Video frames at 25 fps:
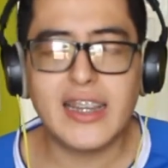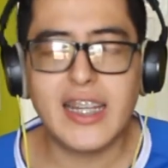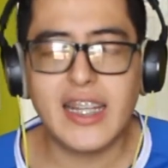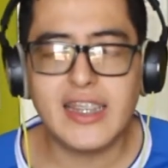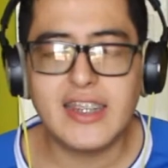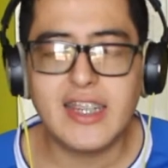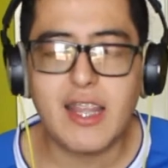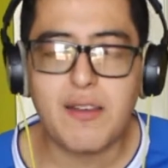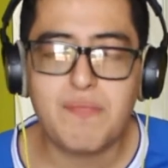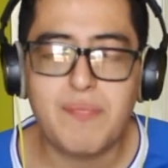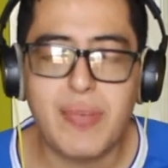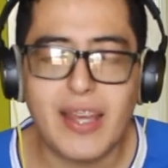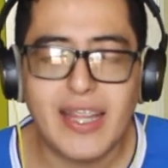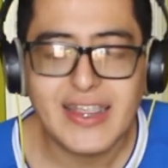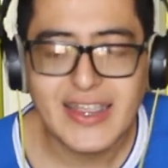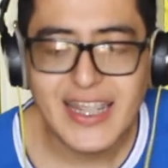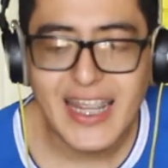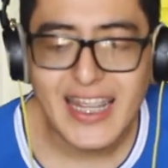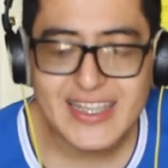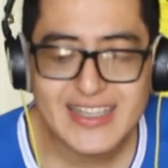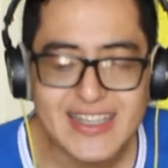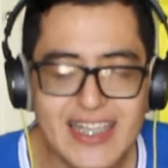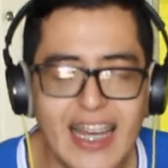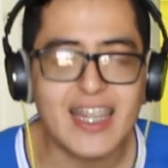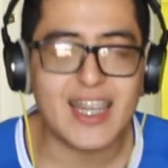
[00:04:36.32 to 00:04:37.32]
de
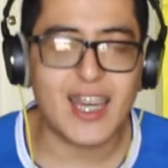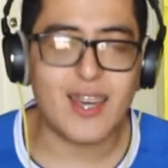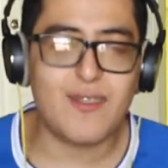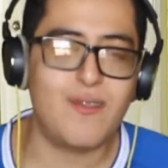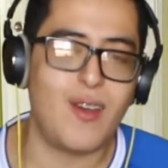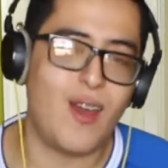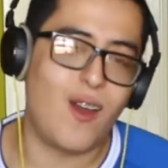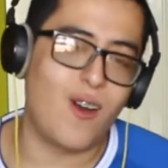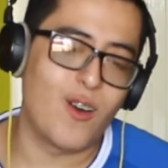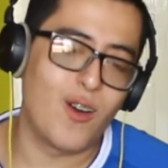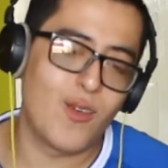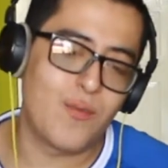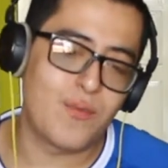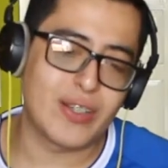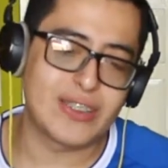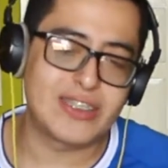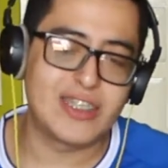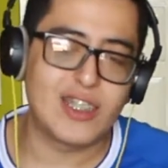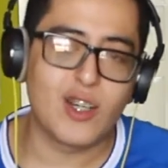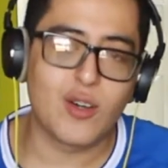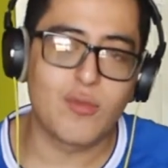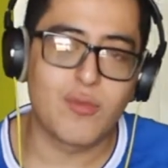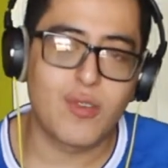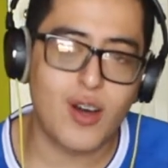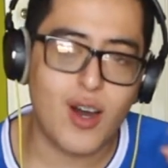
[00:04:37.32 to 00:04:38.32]
independencia, que mejor, pues sí,
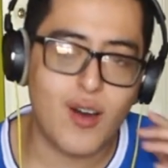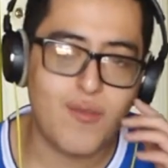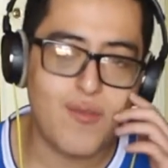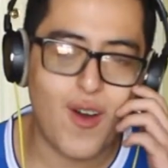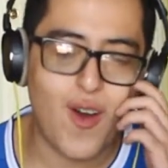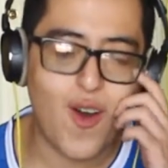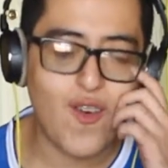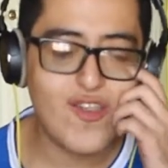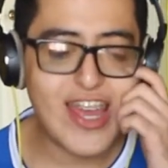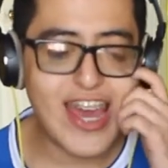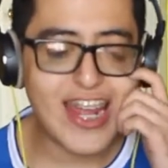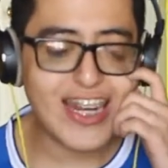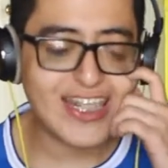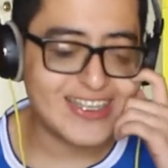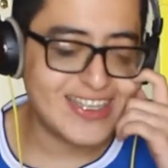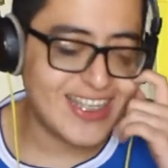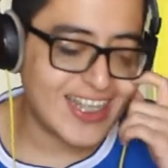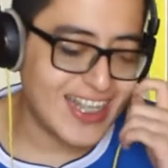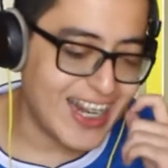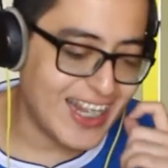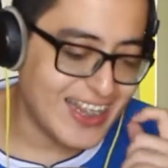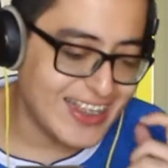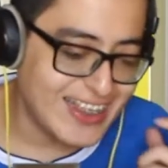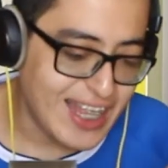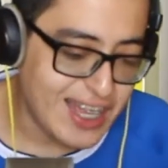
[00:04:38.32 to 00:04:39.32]
como vamos a obviar este
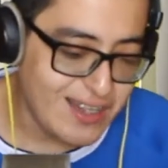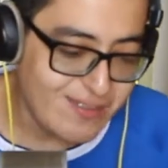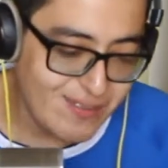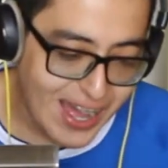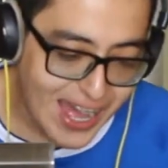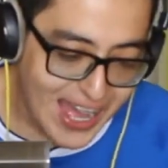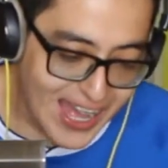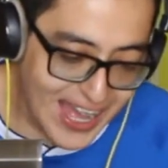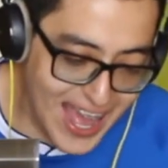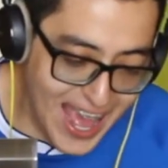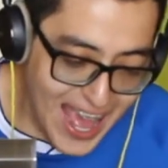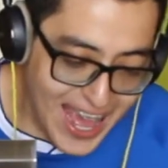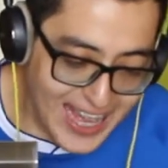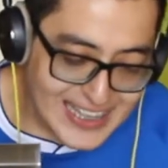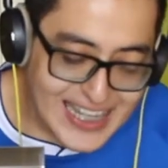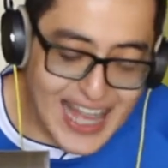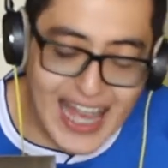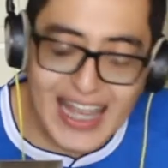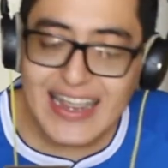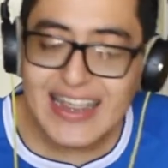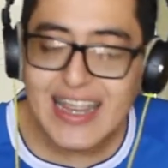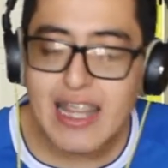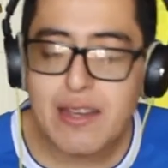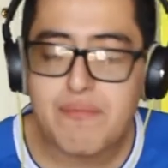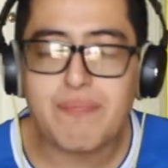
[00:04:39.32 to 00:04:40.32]
gran tema la
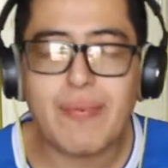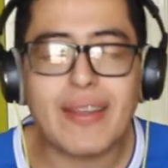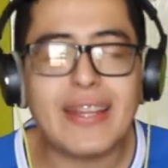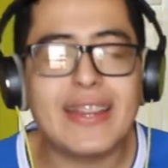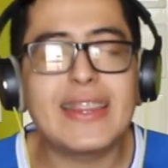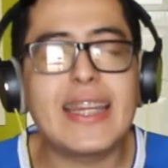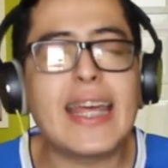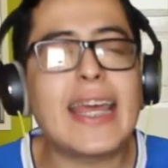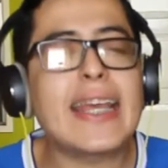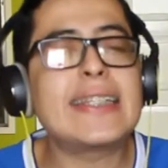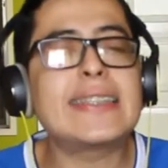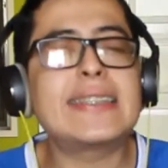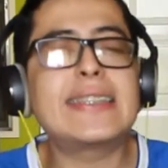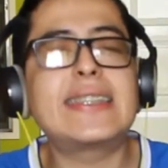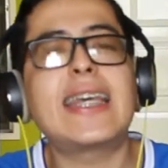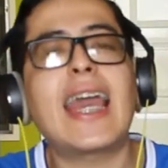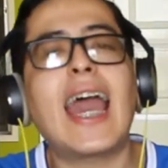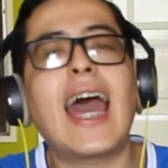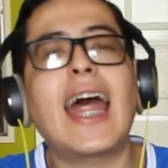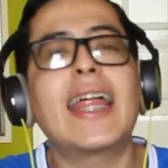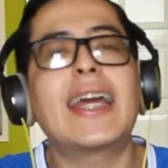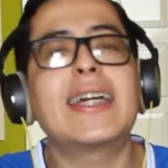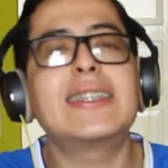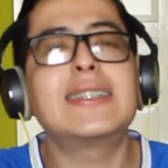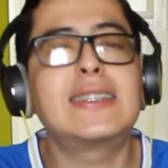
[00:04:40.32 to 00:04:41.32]

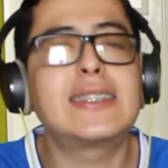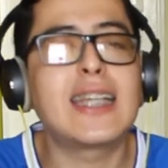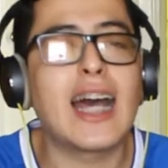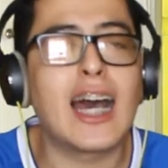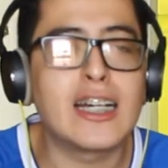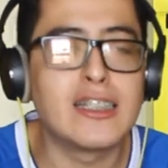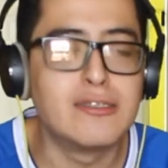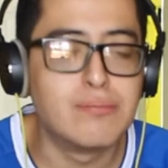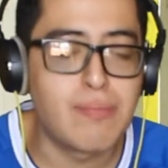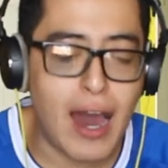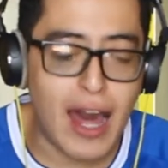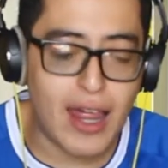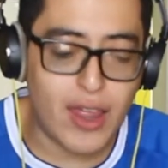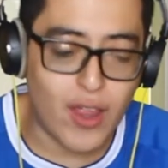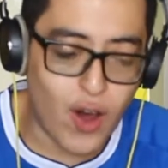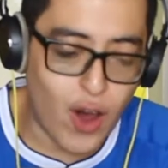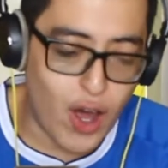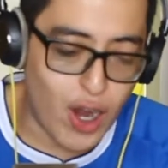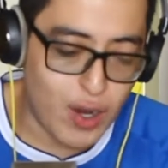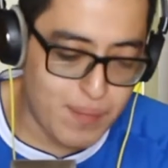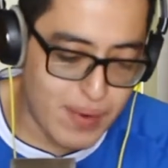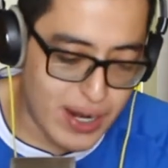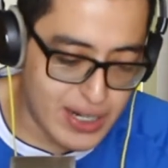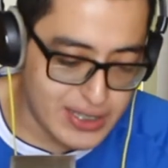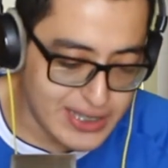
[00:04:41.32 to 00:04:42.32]
independencia de El
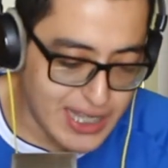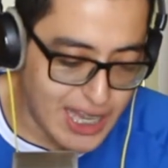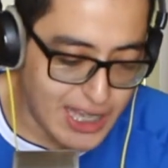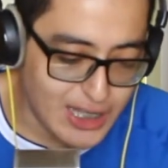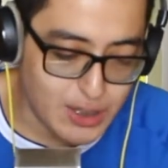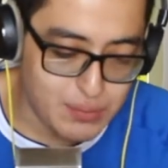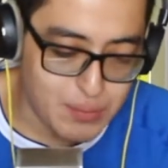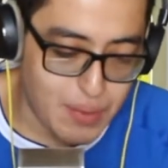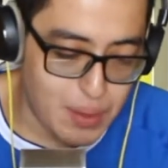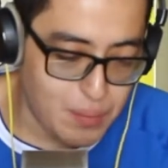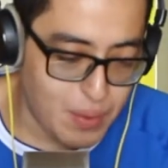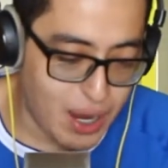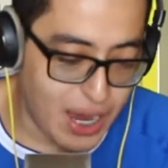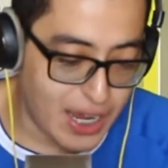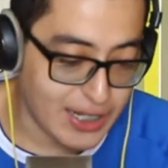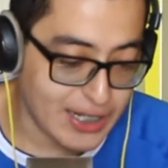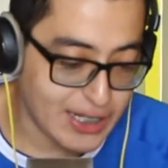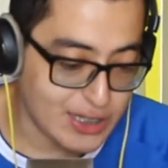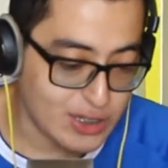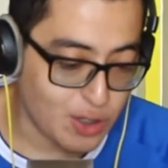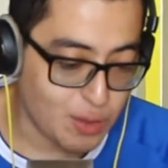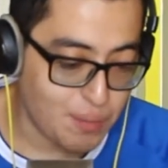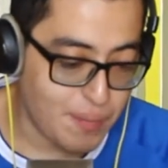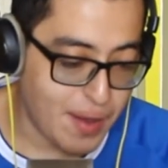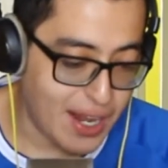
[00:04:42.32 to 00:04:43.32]
Salvador, ¿verdad? Nos vamos a
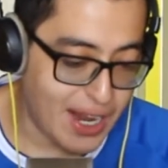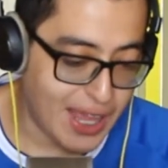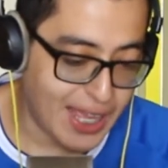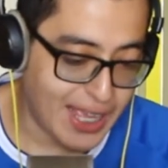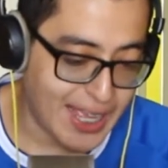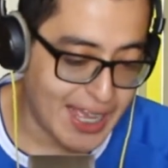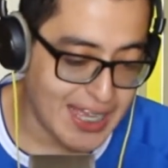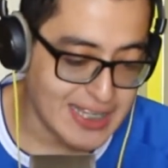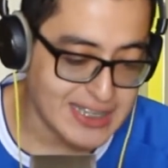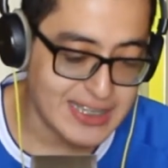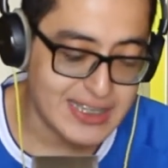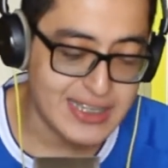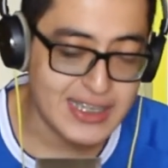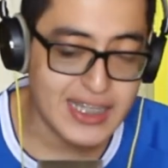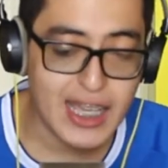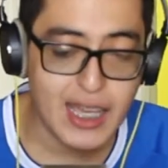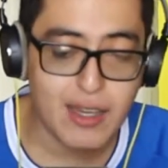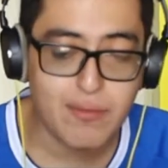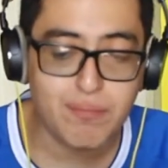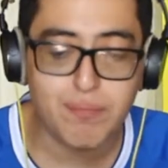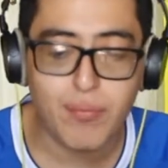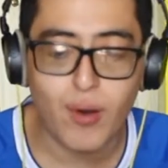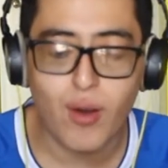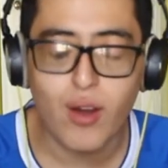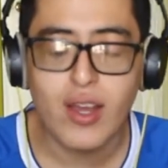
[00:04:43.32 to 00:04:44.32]
retomar aquel
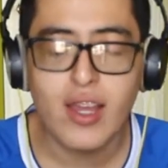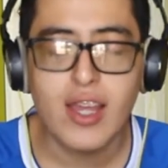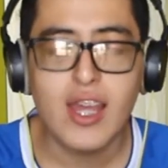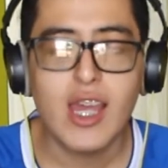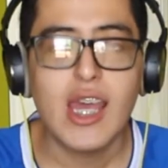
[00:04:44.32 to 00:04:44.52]
tiempo.